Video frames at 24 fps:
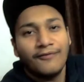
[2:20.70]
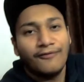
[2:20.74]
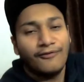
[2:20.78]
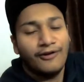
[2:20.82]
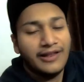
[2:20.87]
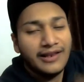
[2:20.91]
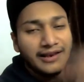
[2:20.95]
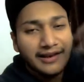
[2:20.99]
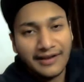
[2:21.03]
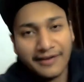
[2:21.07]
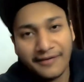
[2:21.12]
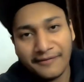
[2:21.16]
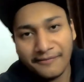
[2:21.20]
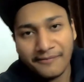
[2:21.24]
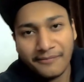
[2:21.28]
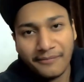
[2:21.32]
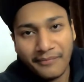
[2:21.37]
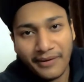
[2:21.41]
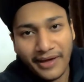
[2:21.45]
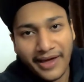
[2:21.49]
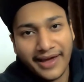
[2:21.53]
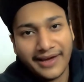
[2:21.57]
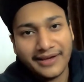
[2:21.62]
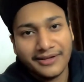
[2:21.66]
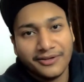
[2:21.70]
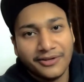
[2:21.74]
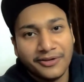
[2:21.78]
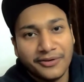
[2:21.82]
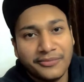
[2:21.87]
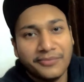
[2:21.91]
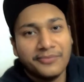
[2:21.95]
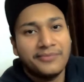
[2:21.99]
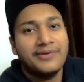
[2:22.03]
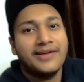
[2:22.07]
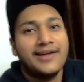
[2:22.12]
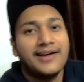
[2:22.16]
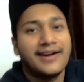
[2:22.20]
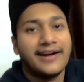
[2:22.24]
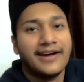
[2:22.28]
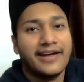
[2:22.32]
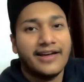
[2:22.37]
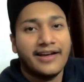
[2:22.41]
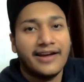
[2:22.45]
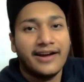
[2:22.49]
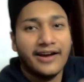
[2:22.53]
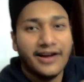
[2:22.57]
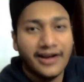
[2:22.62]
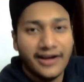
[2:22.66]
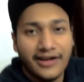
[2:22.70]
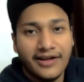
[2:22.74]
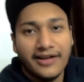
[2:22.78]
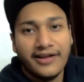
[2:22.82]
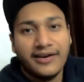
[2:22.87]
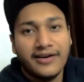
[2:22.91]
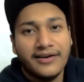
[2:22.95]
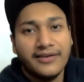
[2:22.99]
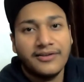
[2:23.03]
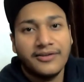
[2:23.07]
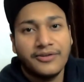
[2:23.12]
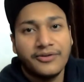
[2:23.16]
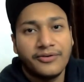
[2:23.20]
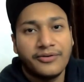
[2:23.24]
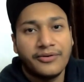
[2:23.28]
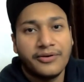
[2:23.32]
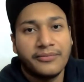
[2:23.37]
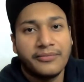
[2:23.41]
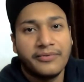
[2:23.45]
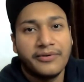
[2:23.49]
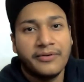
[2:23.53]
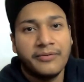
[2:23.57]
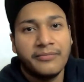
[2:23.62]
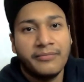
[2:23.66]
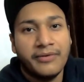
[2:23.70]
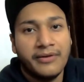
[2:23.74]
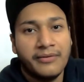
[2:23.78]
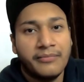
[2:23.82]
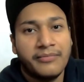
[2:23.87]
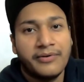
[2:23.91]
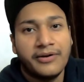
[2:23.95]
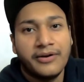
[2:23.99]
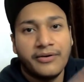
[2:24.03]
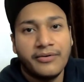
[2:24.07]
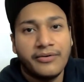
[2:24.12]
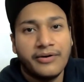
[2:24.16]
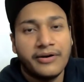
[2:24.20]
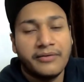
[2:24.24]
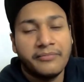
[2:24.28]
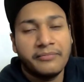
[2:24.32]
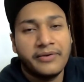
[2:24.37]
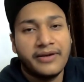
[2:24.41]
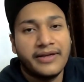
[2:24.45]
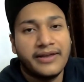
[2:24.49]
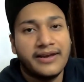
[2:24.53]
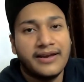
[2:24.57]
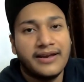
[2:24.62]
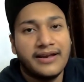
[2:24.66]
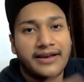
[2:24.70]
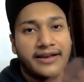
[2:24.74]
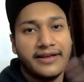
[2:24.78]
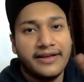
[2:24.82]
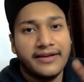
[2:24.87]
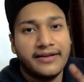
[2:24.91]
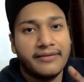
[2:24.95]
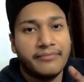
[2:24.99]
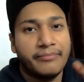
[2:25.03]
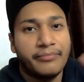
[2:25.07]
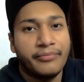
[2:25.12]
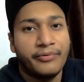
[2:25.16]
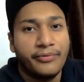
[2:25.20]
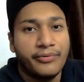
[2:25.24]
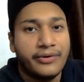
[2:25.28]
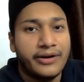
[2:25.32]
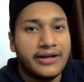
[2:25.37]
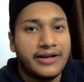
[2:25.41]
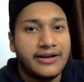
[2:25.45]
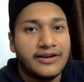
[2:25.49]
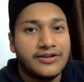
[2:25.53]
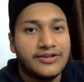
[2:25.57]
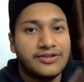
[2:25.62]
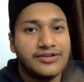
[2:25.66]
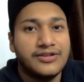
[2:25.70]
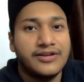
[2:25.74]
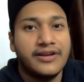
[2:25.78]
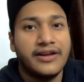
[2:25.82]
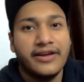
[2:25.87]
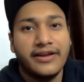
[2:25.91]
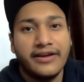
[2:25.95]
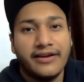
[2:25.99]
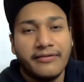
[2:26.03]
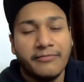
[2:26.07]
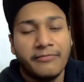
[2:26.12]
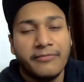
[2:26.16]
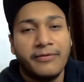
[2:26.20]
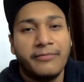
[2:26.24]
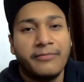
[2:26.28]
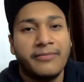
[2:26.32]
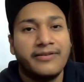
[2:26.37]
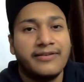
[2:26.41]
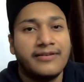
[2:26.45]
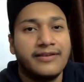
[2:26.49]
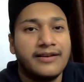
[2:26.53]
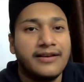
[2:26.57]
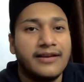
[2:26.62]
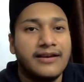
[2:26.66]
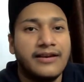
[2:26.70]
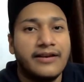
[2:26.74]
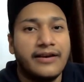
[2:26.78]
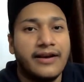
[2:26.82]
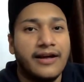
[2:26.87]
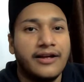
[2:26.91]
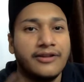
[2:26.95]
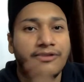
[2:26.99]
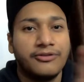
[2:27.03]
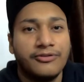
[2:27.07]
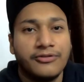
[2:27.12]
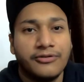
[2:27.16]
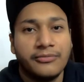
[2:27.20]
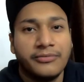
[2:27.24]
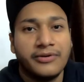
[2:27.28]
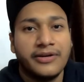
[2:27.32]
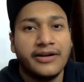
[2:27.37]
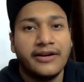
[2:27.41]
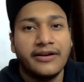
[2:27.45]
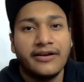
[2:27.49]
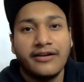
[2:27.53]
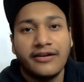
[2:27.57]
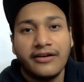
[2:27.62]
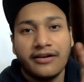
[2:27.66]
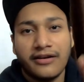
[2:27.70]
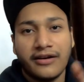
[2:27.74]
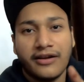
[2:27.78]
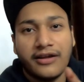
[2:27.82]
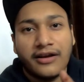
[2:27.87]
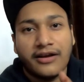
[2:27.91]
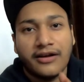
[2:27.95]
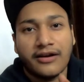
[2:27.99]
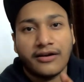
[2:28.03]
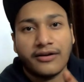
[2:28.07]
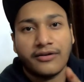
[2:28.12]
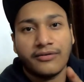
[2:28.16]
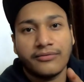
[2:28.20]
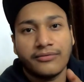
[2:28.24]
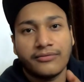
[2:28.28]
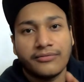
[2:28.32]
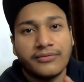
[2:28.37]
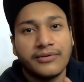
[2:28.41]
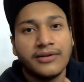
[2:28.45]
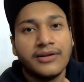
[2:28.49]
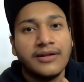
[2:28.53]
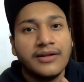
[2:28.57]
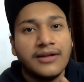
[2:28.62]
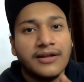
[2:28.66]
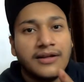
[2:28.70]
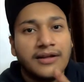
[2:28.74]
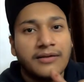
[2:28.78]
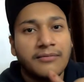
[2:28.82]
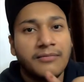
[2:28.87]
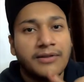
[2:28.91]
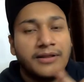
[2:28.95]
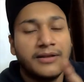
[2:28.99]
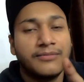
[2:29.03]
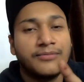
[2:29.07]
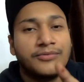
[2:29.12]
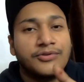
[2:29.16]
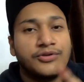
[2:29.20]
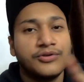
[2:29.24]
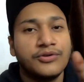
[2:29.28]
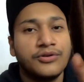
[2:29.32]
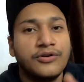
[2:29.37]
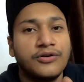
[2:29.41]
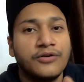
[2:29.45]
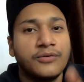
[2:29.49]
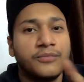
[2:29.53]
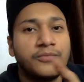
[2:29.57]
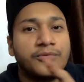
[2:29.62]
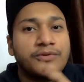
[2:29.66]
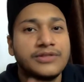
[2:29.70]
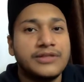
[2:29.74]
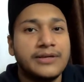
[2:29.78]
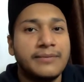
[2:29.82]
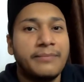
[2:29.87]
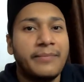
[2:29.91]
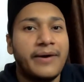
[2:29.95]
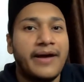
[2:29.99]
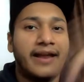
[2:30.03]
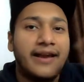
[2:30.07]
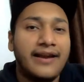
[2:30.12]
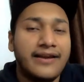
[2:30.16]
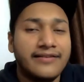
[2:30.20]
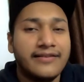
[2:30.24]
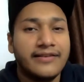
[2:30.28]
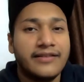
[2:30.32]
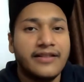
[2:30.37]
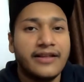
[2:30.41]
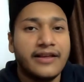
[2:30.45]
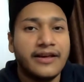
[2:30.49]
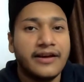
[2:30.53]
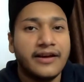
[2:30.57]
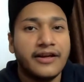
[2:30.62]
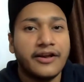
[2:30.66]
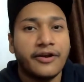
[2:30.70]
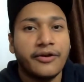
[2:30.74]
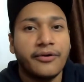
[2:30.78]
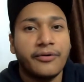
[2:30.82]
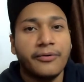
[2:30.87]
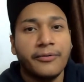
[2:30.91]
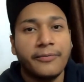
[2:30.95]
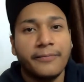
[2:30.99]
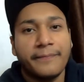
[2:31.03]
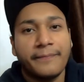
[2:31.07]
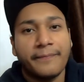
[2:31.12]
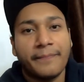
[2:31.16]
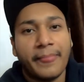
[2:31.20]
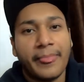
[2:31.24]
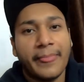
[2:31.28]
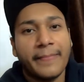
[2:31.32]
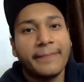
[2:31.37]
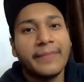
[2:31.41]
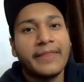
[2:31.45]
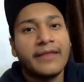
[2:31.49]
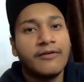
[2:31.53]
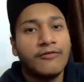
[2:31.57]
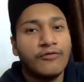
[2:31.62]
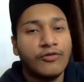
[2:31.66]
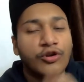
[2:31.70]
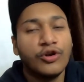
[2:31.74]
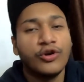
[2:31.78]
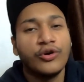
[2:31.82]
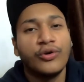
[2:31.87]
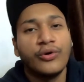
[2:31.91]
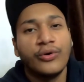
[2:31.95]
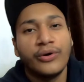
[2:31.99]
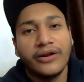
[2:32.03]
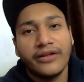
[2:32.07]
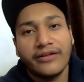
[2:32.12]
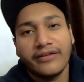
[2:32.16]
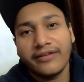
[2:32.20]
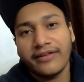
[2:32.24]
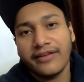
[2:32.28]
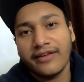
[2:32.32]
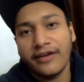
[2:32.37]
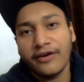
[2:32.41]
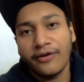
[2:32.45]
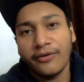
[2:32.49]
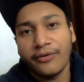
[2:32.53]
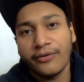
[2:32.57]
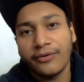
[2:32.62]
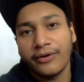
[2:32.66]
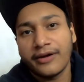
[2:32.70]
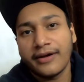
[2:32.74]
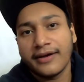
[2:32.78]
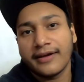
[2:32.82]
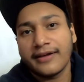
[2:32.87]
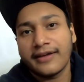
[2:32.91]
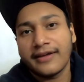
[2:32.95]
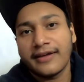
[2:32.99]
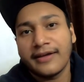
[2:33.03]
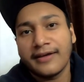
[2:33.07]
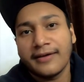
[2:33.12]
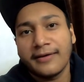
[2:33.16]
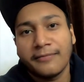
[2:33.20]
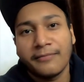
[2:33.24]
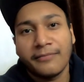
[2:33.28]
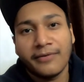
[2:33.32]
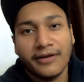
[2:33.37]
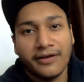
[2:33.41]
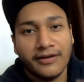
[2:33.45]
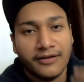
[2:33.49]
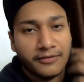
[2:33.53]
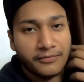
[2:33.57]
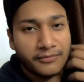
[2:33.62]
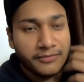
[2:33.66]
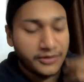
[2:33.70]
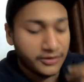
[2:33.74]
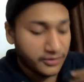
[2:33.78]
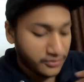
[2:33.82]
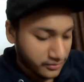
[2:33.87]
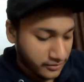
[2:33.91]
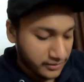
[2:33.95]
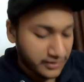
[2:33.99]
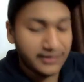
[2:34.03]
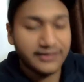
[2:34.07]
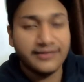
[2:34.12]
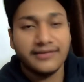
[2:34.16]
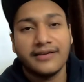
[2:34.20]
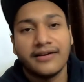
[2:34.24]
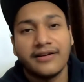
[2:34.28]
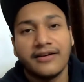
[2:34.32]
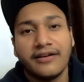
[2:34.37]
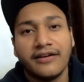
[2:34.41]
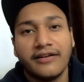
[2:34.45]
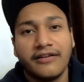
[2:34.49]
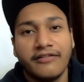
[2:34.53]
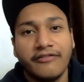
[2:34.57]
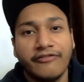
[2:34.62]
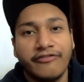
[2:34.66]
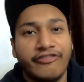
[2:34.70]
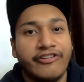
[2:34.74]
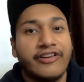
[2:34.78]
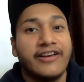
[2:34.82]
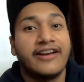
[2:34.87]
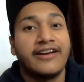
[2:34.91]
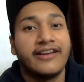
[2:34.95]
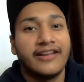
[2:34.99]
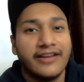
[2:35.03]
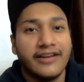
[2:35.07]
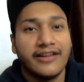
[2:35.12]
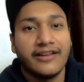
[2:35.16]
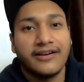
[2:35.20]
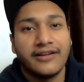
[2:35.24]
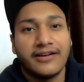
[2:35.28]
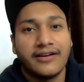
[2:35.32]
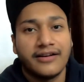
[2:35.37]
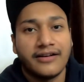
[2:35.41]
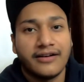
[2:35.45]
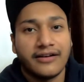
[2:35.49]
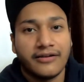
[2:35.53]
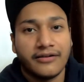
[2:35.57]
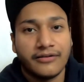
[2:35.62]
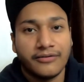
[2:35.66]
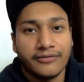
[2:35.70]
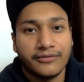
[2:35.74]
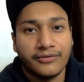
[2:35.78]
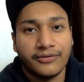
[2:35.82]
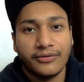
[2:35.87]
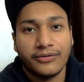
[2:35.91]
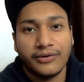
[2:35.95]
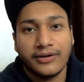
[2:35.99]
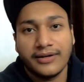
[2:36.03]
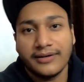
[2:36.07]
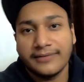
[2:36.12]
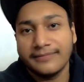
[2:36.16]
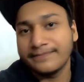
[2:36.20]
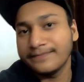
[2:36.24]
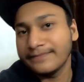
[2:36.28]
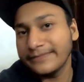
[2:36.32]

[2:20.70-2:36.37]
वेलकम बैक तो अभी मैं आ गया घर तो अभी मैं बनाऊंगा मेरे लिए प्रोटीन शेक मैं बेसिकली रात को अभी डिनर नहीं कर रहा हूँ मतलब जो लोग मुझे पहले से देख रहे हो वो लोग नोटिस किए होंगे कि मैं अभी थोड़ा सा वेट गेन कर रहा हूँ थोड़ा